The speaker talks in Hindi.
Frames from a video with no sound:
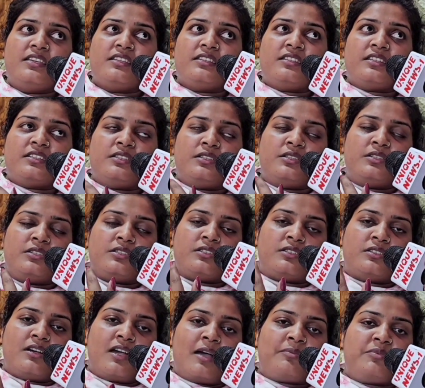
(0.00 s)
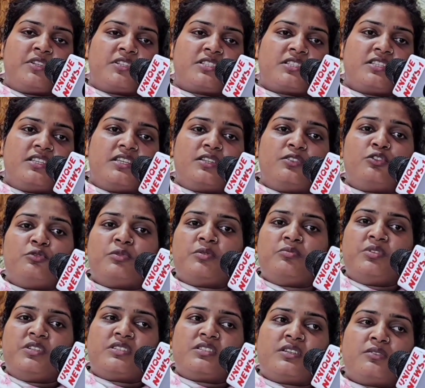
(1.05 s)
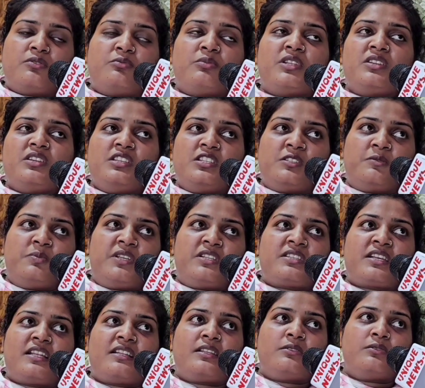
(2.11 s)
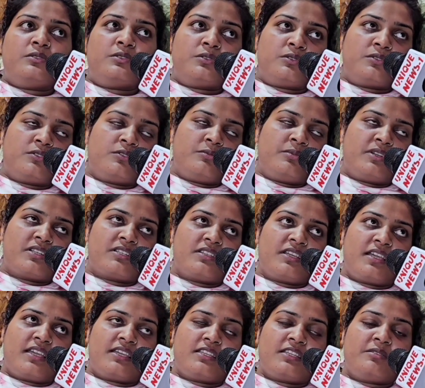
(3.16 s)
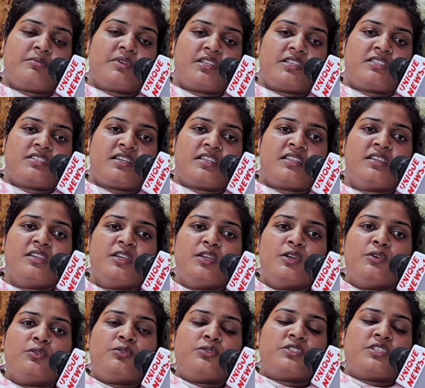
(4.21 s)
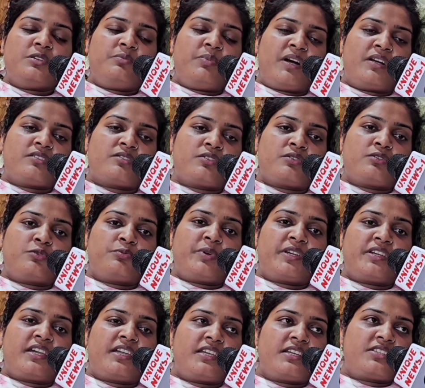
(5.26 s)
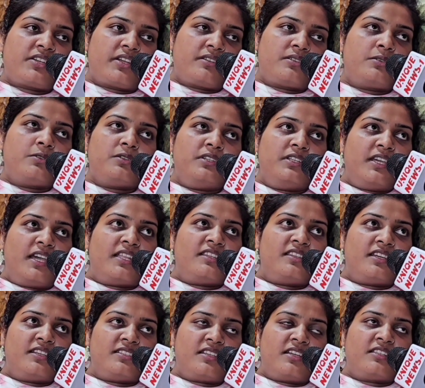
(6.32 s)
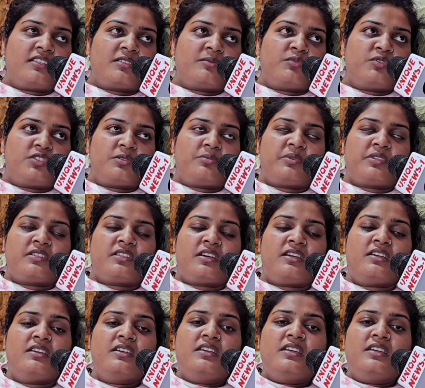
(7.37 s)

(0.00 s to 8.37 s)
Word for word: यदि आप दस किए तो मैं बीस करूँ मतलब इसमें ज़्यादा उन लोगों को बढ़ता है कि मैंने ज़्यादा उसी पाँच सौ रुपये का एक शायद गोली आता है जहाँ तक मुझे पता है